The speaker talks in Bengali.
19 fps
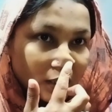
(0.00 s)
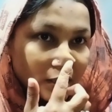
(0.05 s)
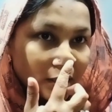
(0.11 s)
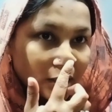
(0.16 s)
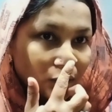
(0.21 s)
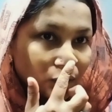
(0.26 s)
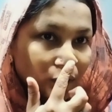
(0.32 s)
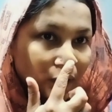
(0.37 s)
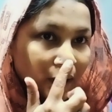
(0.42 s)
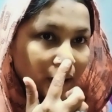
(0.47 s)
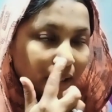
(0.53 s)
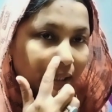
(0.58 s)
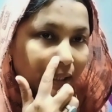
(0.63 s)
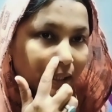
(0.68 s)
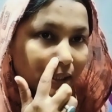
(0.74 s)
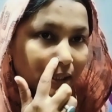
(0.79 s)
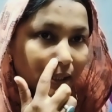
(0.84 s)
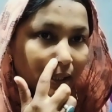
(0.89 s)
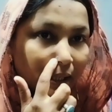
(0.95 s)
ঠিক করে নিয়ে
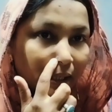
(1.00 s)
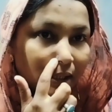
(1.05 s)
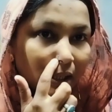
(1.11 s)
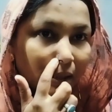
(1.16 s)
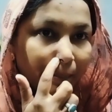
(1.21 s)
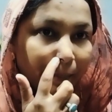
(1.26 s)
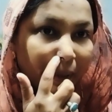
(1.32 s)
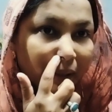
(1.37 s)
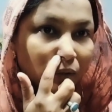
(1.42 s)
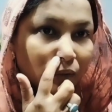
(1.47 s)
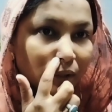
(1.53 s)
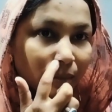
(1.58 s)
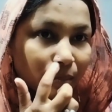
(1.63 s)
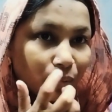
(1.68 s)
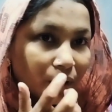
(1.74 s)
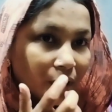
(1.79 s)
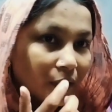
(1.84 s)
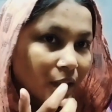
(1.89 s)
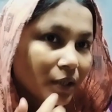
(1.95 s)
এসে রেখেছিলাম পাথরটা
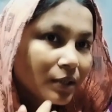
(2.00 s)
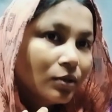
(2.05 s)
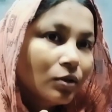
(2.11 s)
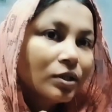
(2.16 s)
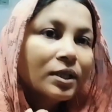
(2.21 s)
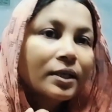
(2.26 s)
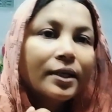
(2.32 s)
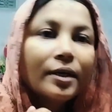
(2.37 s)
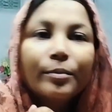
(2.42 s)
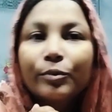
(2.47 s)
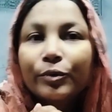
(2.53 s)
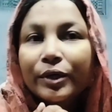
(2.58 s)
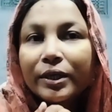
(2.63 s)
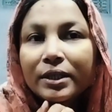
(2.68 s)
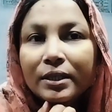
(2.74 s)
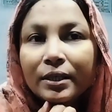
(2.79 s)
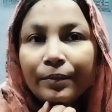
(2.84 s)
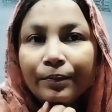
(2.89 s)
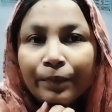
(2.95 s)
পড়ে গিয়েছিল সেটা
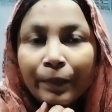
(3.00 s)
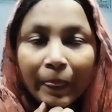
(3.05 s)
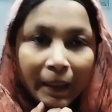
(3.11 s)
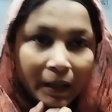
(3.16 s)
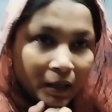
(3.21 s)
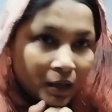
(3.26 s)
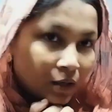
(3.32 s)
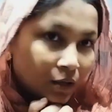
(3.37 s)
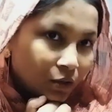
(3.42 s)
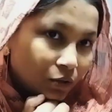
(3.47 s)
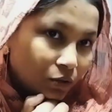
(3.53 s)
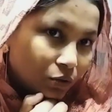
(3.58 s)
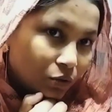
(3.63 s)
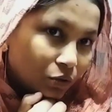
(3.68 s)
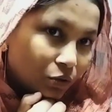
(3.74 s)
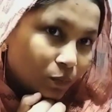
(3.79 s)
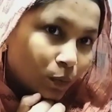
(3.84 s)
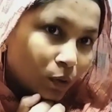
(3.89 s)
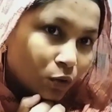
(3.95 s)
পড়েছি তো
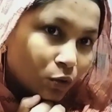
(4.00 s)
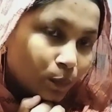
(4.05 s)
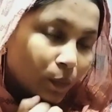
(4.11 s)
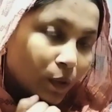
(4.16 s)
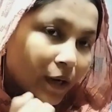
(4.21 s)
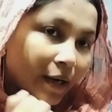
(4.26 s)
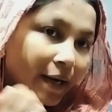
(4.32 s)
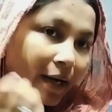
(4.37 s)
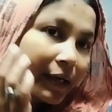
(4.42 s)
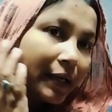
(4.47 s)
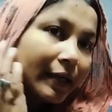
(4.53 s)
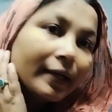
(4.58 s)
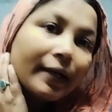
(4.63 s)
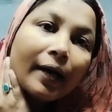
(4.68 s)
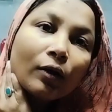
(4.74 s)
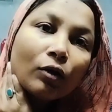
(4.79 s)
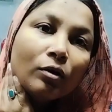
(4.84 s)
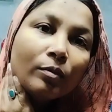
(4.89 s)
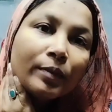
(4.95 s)
বড় পড়ার একটাই
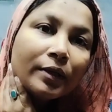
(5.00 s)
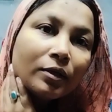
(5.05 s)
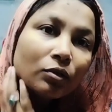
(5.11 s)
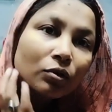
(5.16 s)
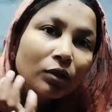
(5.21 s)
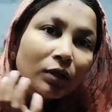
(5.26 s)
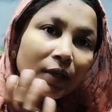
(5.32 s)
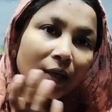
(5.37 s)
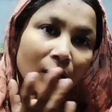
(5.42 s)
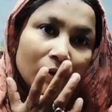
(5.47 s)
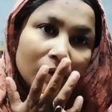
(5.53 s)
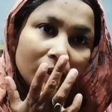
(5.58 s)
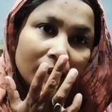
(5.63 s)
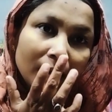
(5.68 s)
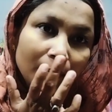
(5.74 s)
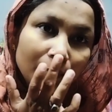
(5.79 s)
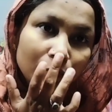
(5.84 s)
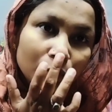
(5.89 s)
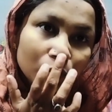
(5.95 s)
কারণ ভিডিওতে না হলে
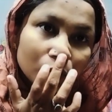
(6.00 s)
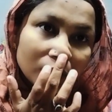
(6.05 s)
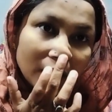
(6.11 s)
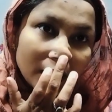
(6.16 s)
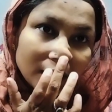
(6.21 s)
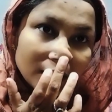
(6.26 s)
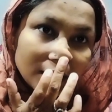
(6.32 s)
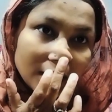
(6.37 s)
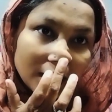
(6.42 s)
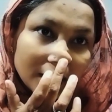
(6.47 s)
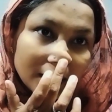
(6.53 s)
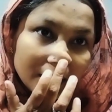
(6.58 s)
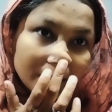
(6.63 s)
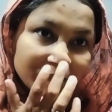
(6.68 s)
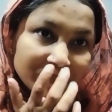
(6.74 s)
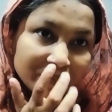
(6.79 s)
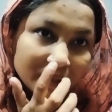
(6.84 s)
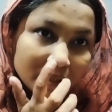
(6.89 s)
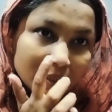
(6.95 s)
না বোঝাই যায় না
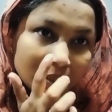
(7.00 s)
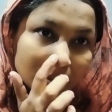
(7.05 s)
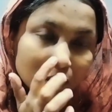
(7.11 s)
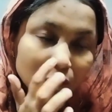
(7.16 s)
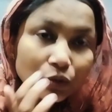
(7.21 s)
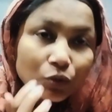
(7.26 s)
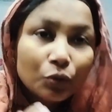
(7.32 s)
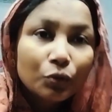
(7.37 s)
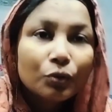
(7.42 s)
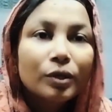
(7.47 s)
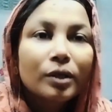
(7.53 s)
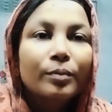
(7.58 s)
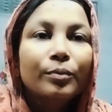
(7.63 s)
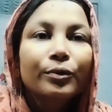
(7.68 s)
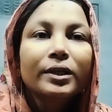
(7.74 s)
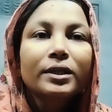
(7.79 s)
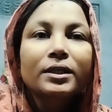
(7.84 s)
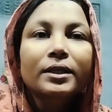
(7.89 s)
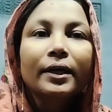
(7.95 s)
এটা দেখো ছোটোটা
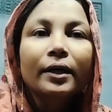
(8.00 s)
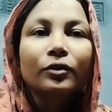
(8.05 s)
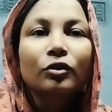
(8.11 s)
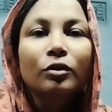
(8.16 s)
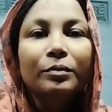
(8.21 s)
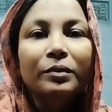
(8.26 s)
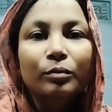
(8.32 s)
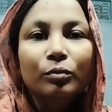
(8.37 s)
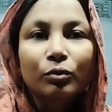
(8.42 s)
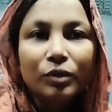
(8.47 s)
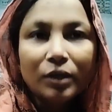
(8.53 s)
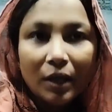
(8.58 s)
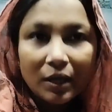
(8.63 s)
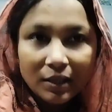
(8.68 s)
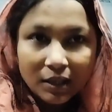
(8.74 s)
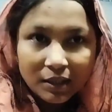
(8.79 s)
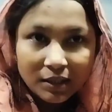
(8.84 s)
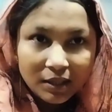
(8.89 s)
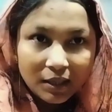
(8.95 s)
পড়েছে একদমই বোঝাই
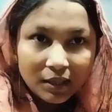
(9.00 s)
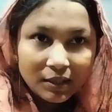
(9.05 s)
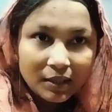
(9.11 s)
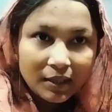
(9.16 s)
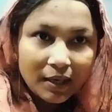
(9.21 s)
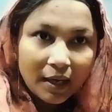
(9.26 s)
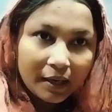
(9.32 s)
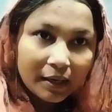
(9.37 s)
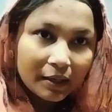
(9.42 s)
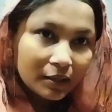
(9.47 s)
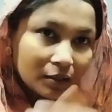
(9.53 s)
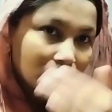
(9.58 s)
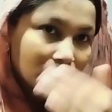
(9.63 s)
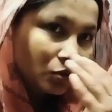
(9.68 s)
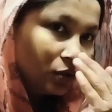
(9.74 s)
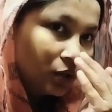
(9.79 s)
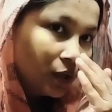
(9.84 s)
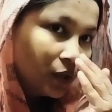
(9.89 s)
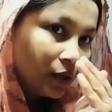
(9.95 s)
যাচ্ছে না যে নাকে কিছু
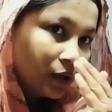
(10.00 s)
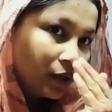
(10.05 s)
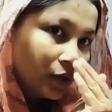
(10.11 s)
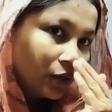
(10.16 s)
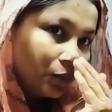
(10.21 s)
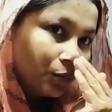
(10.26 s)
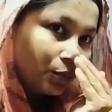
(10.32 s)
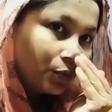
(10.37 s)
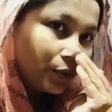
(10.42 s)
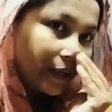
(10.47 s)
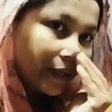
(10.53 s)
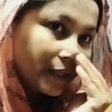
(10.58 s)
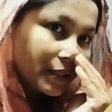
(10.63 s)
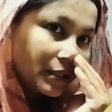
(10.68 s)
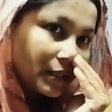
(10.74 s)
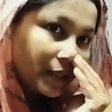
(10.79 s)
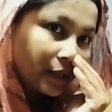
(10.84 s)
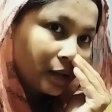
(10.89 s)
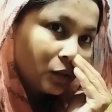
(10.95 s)
পড়ে
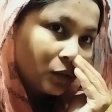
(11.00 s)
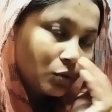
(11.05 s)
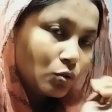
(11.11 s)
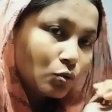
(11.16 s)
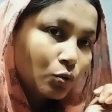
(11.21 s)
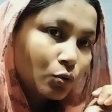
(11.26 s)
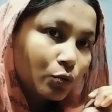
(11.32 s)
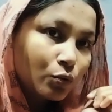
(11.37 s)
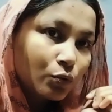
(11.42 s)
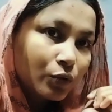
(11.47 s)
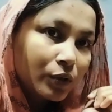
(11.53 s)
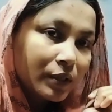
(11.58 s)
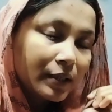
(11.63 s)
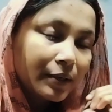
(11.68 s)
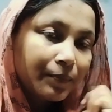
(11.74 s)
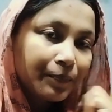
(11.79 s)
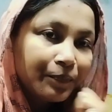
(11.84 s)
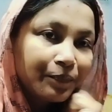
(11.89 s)
আছি এত ছোট এটা